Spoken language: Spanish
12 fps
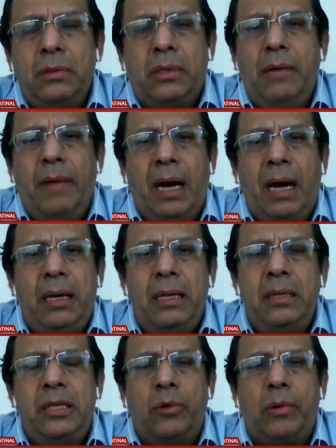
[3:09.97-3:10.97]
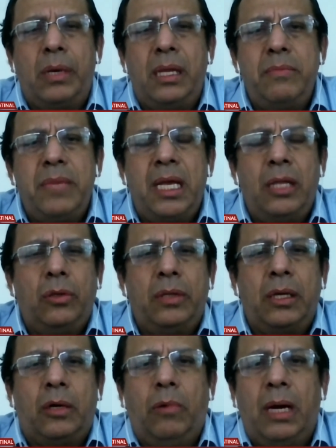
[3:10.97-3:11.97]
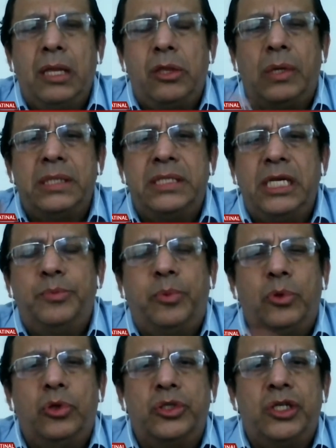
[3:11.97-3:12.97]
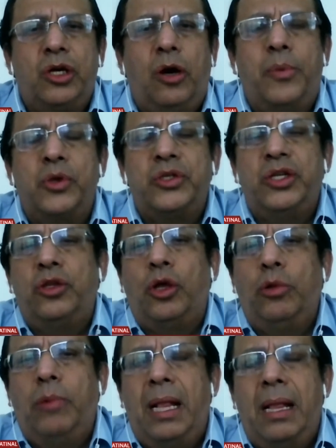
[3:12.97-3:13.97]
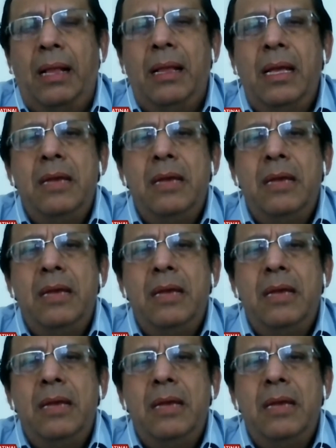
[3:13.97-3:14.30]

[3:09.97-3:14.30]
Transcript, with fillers: que van en un rendimiento de 4 a 6.5% anual,